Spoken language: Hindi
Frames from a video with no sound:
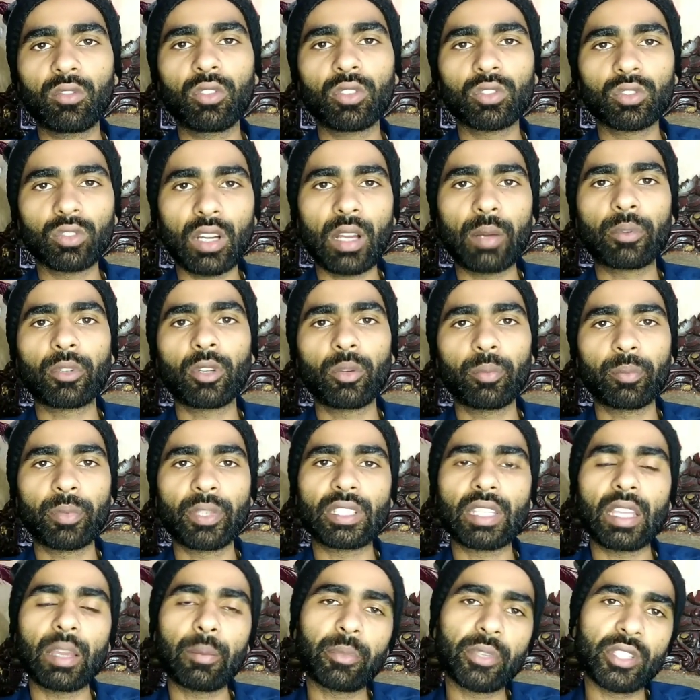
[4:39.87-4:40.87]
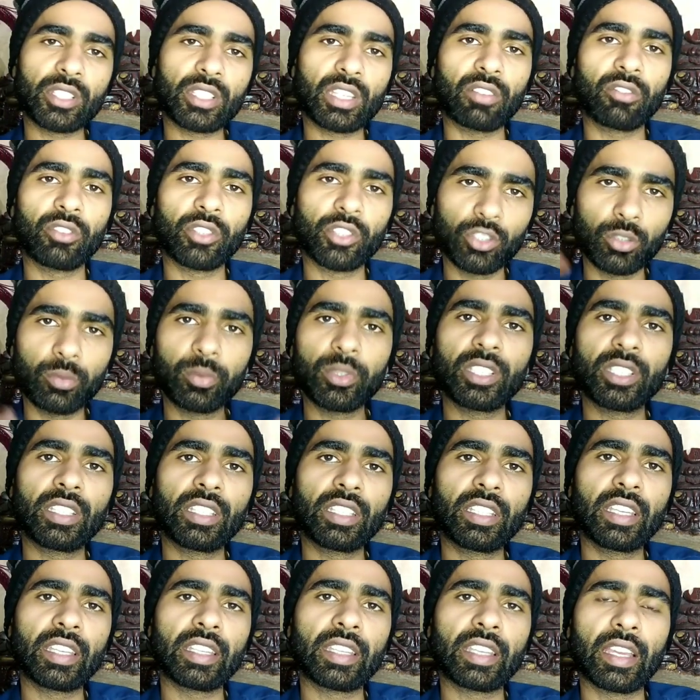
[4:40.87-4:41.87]
वो तो आपको पता है पीछे वीडियो भी दी
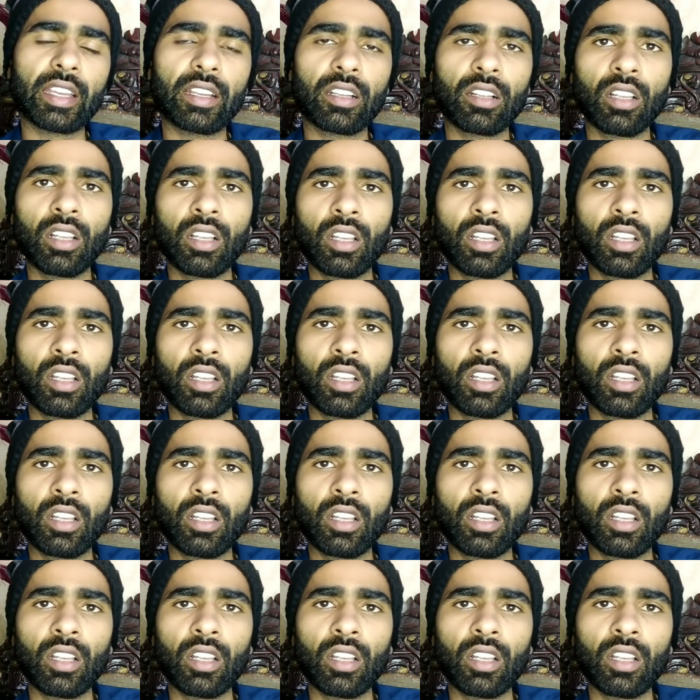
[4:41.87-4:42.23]
गई हैं